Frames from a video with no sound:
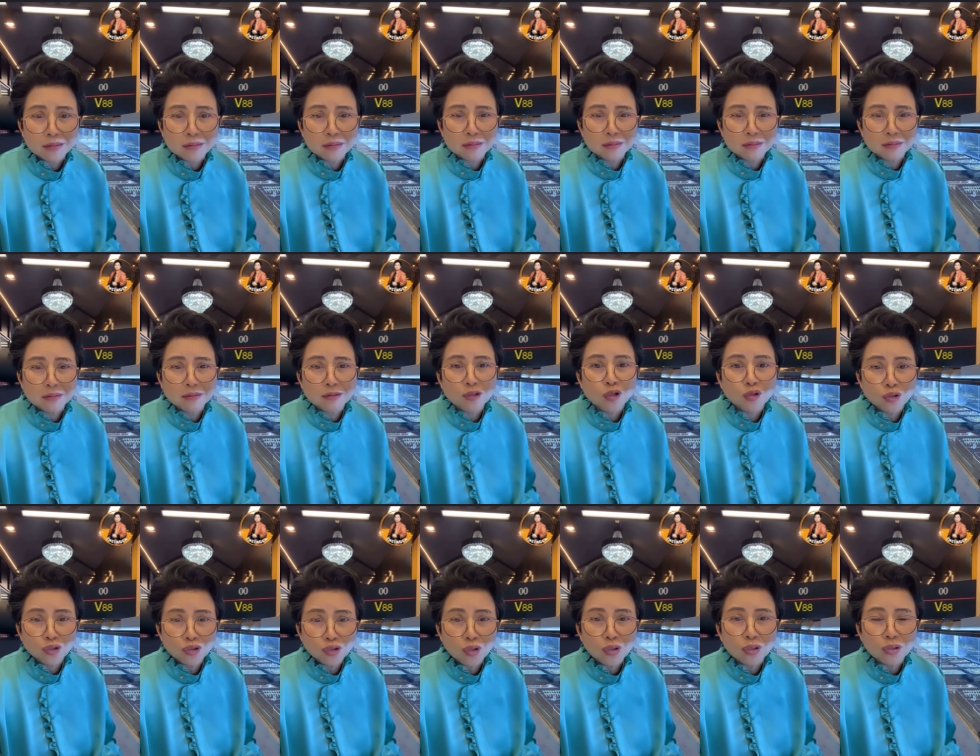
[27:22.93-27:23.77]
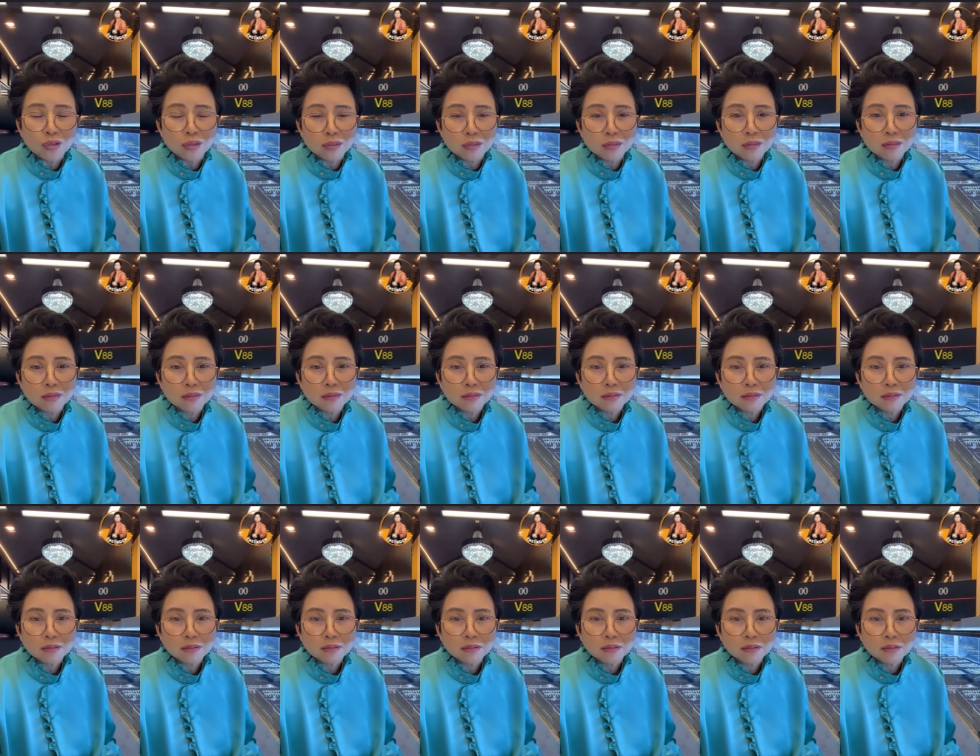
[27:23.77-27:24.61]
จ
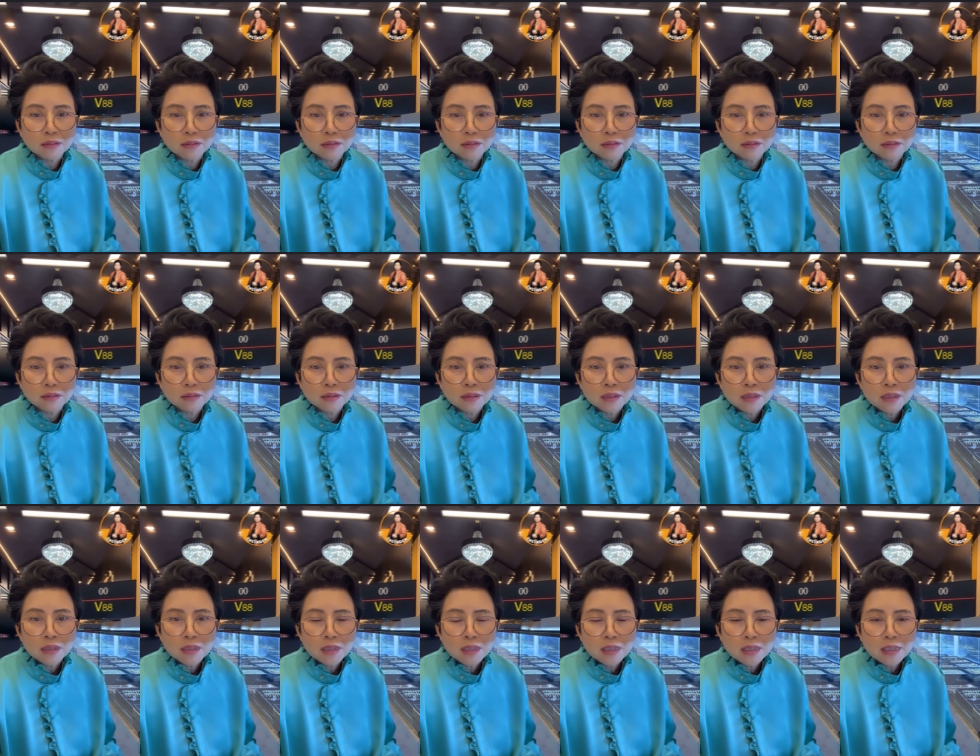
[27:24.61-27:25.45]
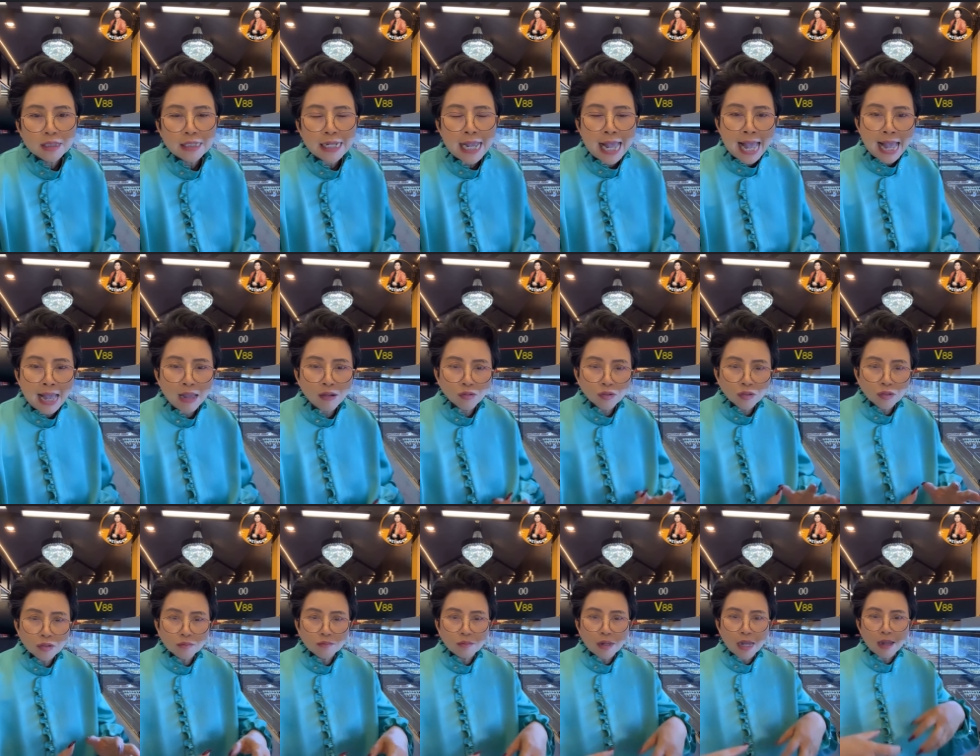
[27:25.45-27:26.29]
นๆก้าว ขึ้นมา
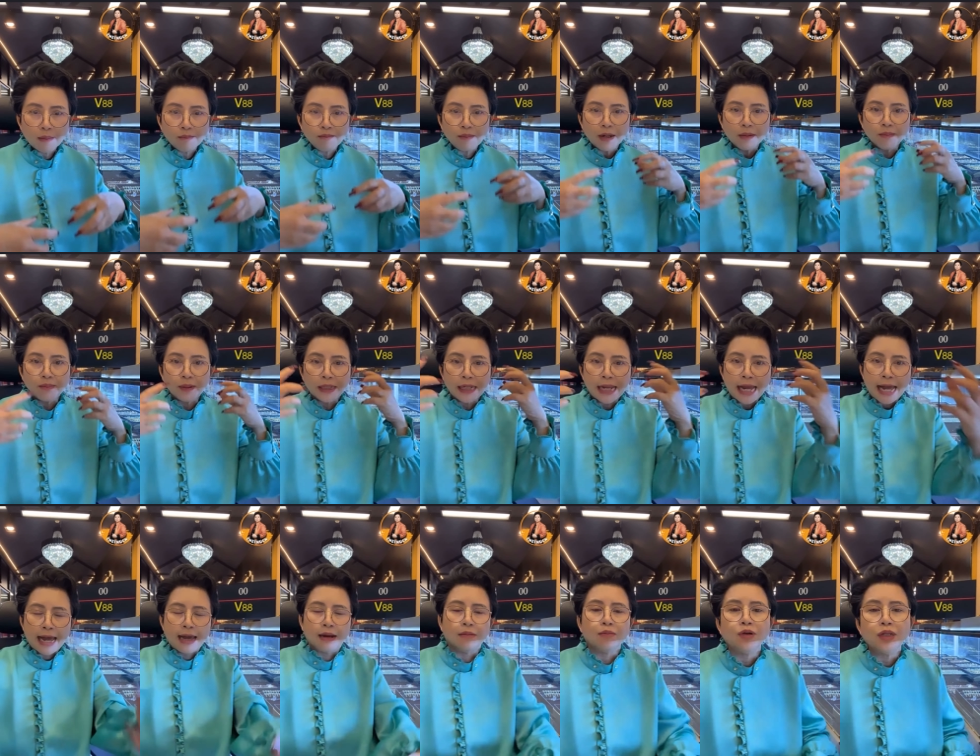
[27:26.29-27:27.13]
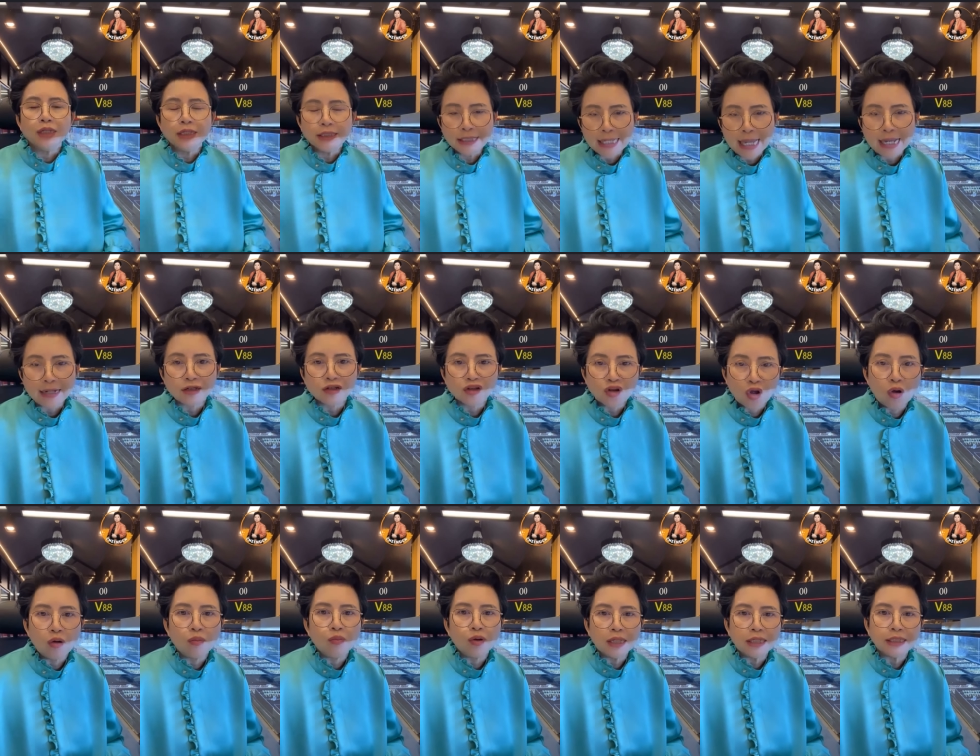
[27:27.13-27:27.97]
เป็นประธานบริษัทสองบ
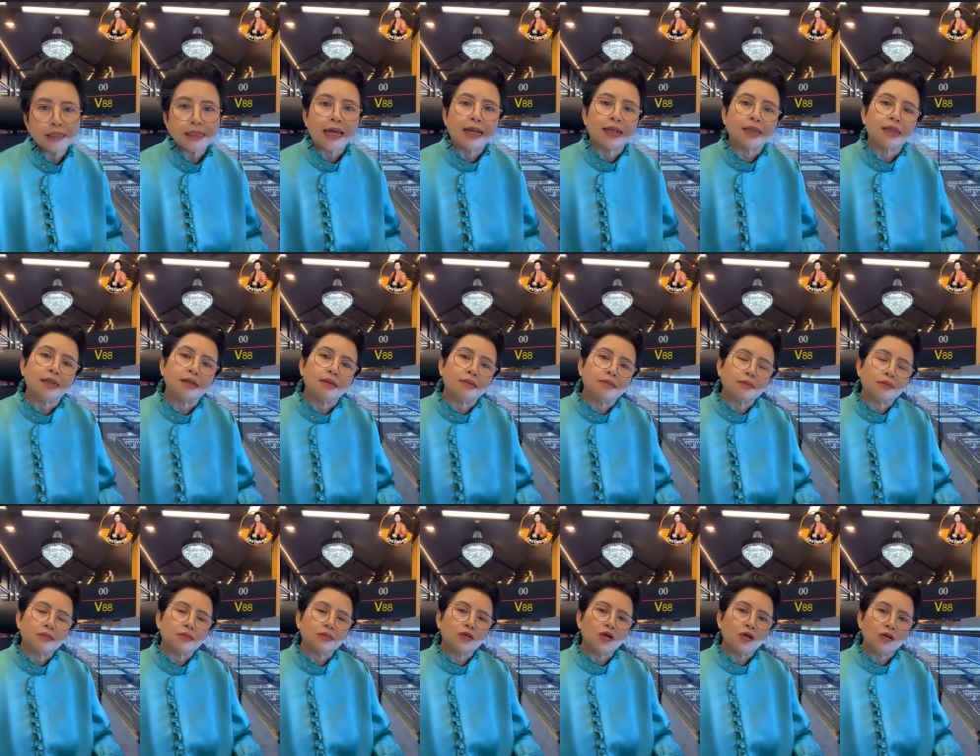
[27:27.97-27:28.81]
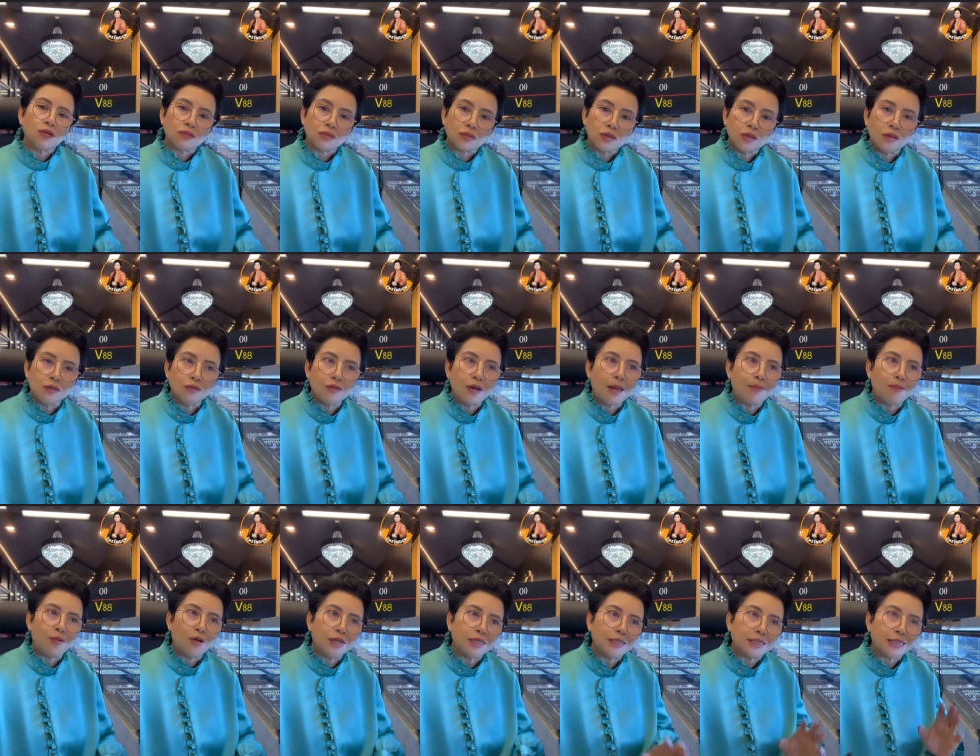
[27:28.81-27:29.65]
ริษัท ก็ถือว่าบริ
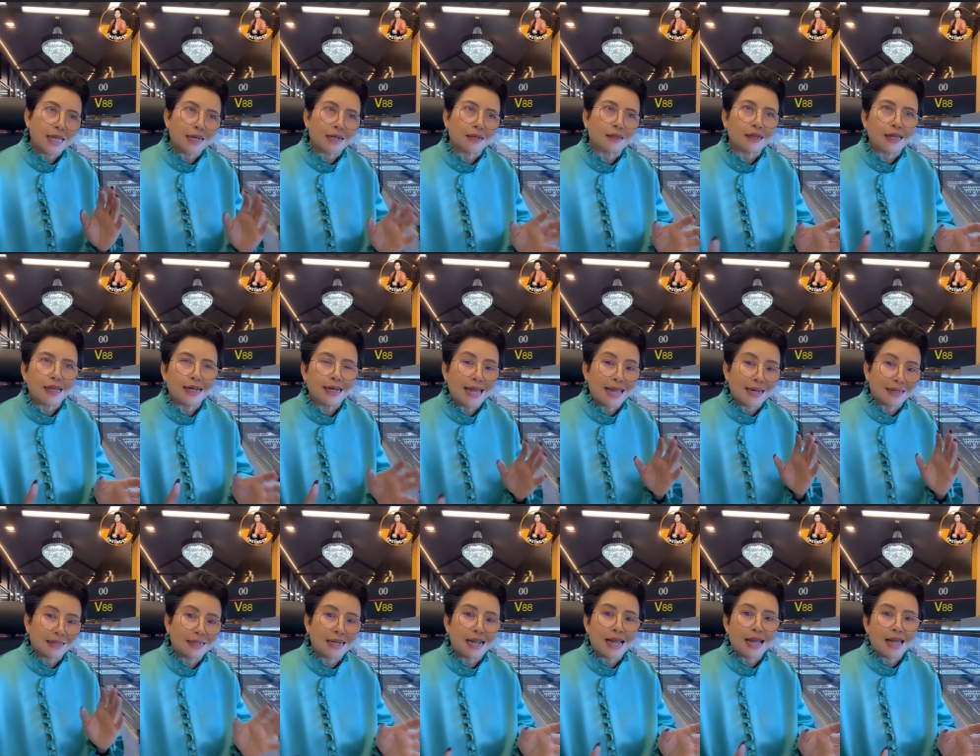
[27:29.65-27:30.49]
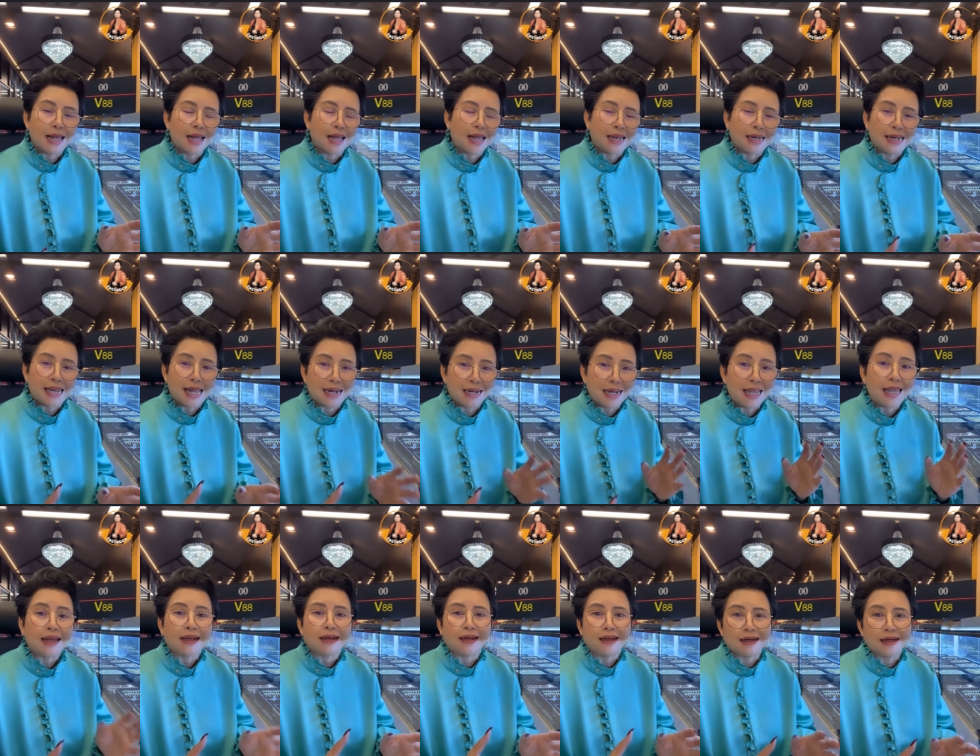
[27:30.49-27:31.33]
ษัทขนาดกาขนาดเล็ก
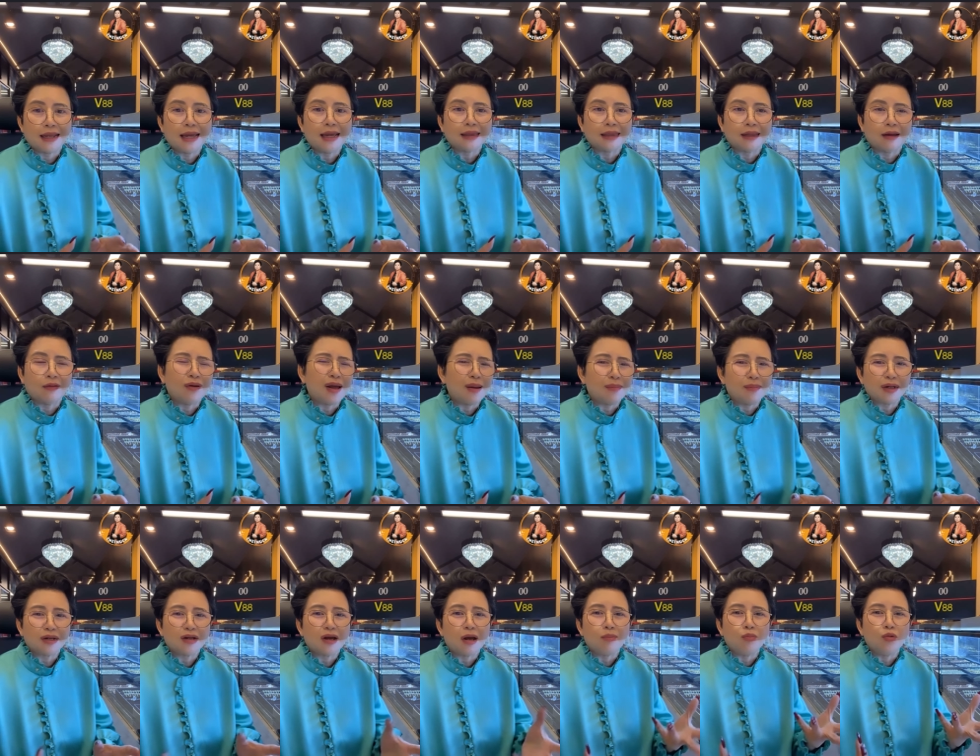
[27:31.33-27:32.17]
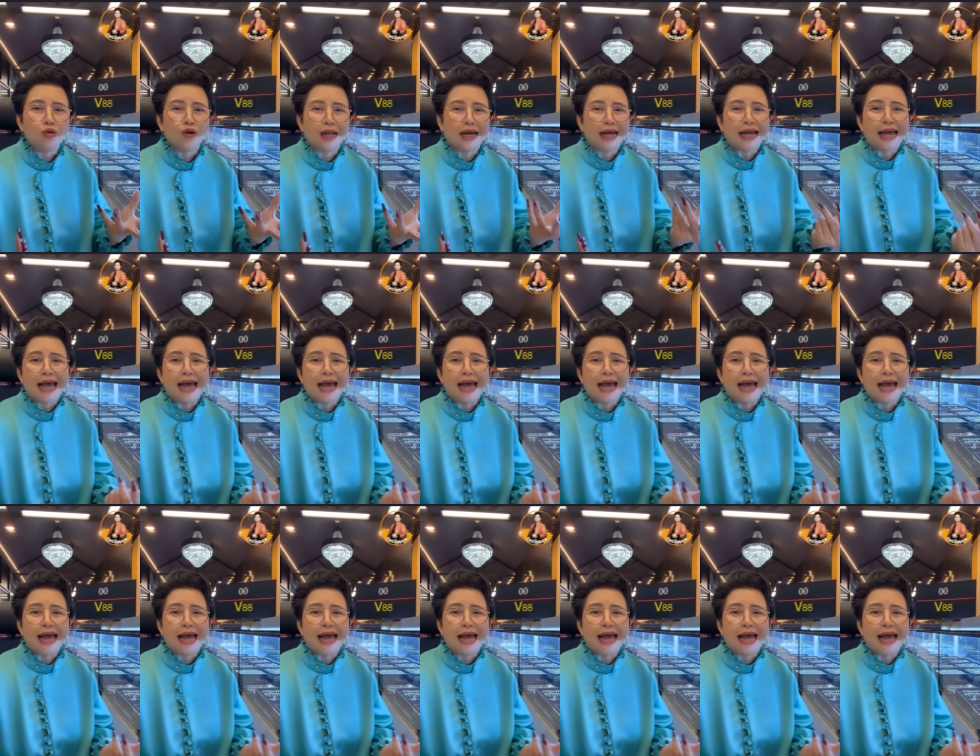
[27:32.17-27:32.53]
นะแต่ว่ามันก็มูลค่า